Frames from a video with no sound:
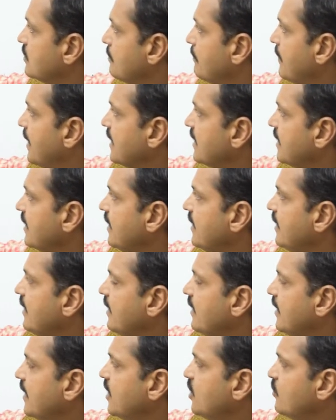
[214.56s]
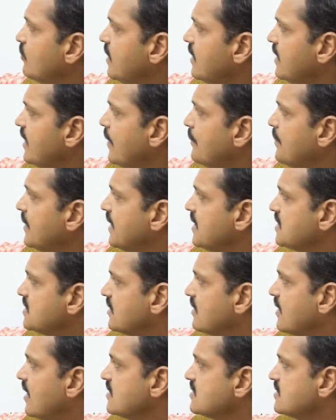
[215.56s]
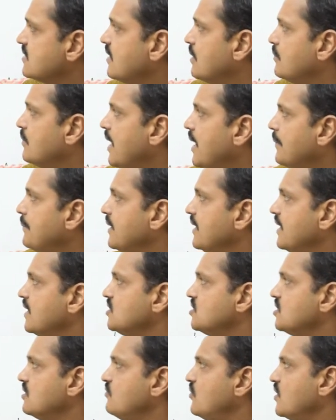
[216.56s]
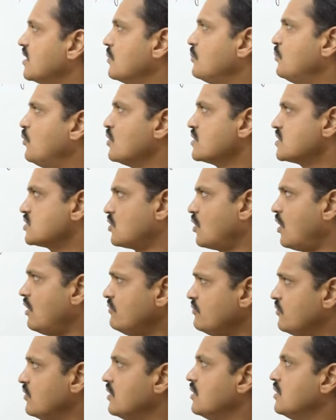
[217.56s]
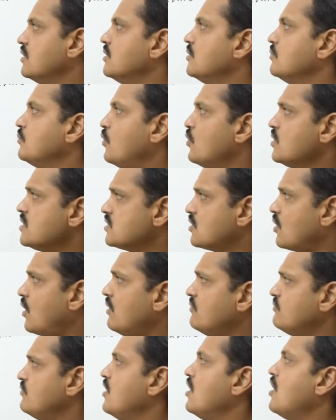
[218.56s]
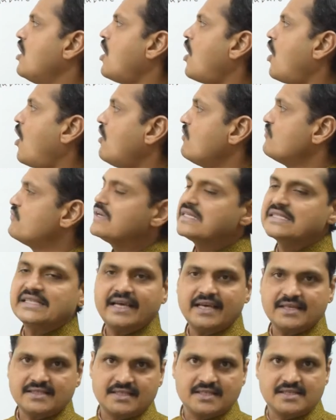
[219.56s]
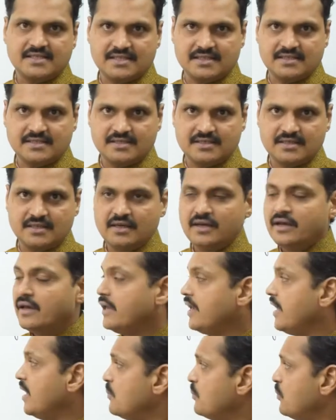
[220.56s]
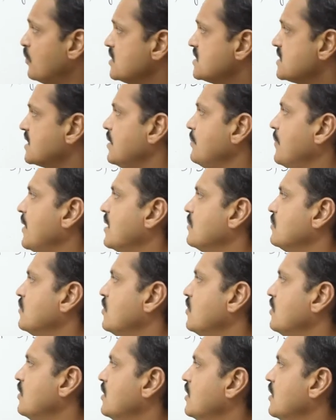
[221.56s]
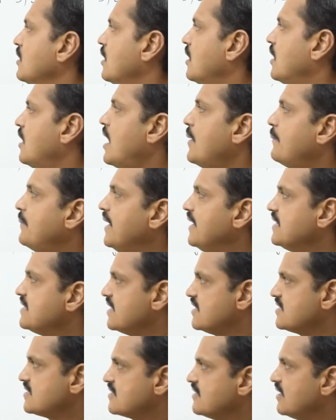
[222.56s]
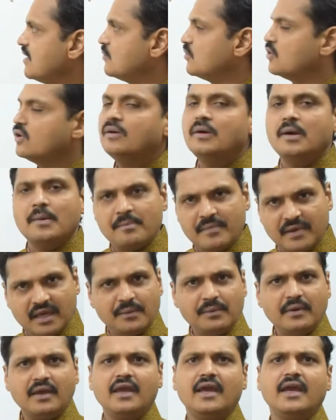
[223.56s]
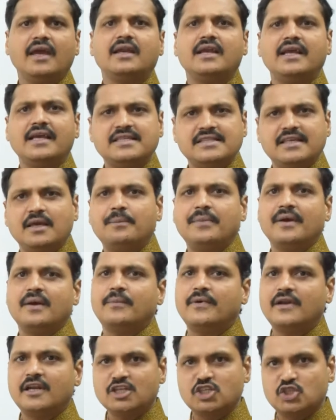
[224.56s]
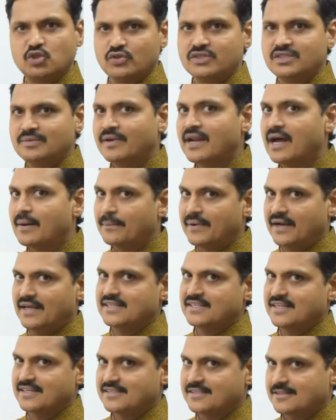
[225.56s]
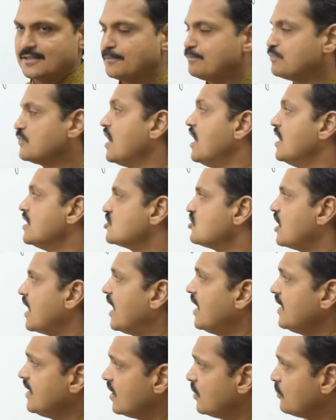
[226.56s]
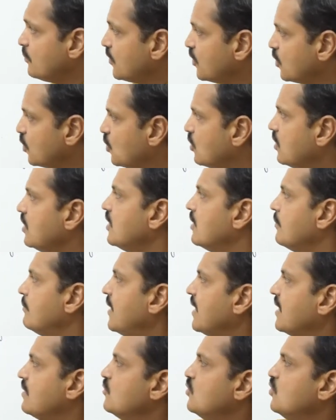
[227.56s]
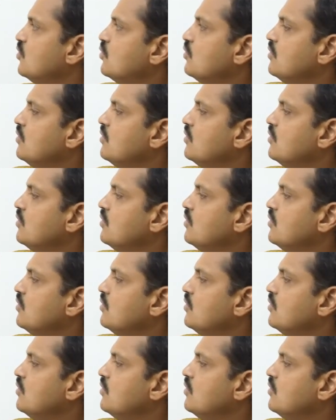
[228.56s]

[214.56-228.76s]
మనకి ఎటువంటి అప్లికేషన్ రాస్తున్నాం అప్లికేషన్ ఫర్ ద పోస్ట్ ఆఫ్ పోస్ట్ ఆఫ్ ఆఫీస్ అసిస్టెంట్ ఏ పోస్ట్కి మనము అప్లై చేస్తున్నాము మేబీ ఏ డీసీ పేపర్లో చూసి మనం అప్లై చేస్తున్నాం సో అలాంటప్పుడు మనము